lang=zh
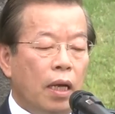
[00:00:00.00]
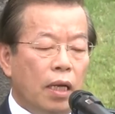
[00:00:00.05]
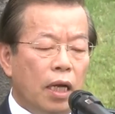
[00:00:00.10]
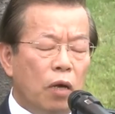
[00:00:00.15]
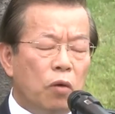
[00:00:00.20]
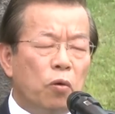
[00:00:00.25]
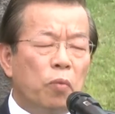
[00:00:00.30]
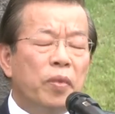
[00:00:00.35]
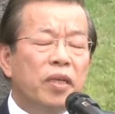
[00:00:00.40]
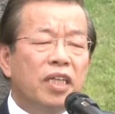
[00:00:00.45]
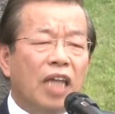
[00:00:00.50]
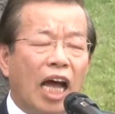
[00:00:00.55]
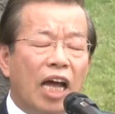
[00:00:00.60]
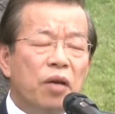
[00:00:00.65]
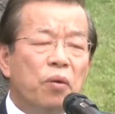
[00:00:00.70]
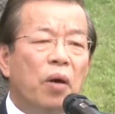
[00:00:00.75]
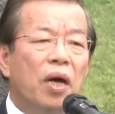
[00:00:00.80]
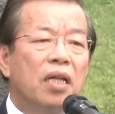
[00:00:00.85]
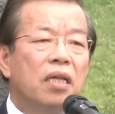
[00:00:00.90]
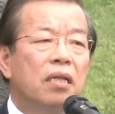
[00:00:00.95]
那我们
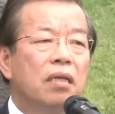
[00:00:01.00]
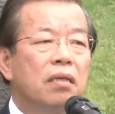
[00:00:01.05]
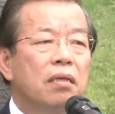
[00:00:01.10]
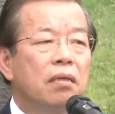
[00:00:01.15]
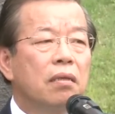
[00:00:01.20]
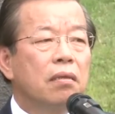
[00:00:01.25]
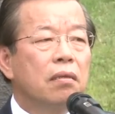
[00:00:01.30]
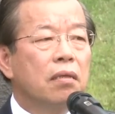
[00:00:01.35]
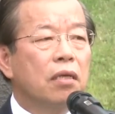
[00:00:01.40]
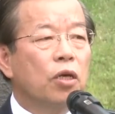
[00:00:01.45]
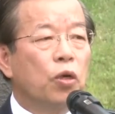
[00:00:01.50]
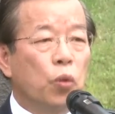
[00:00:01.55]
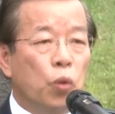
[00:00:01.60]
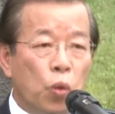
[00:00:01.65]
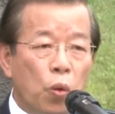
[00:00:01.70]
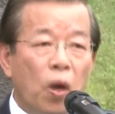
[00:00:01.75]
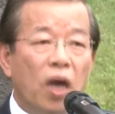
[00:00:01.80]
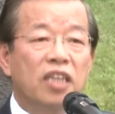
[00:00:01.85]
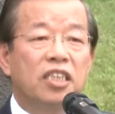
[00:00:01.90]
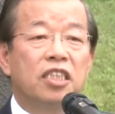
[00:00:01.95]
台湾的
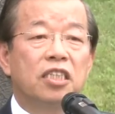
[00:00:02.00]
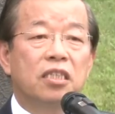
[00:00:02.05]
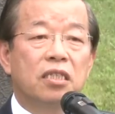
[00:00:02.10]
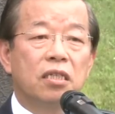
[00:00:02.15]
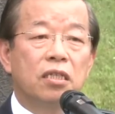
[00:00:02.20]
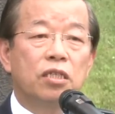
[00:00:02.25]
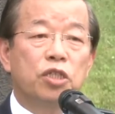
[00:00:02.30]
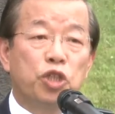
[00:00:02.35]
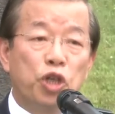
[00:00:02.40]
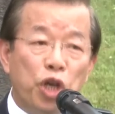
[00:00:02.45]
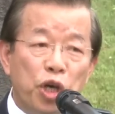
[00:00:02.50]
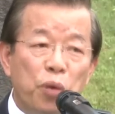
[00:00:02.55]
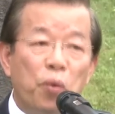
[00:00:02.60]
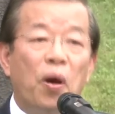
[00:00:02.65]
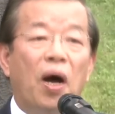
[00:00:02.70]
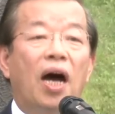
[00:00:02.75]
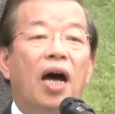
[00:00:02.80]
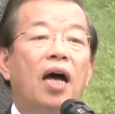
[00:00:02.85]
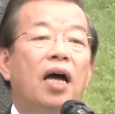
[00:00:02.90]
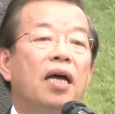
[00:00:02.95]
文化其实缺
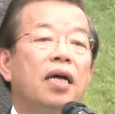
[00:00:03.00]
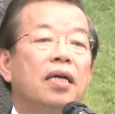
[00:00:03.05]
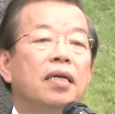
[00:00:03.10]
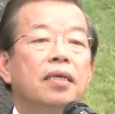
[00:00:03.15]
乏。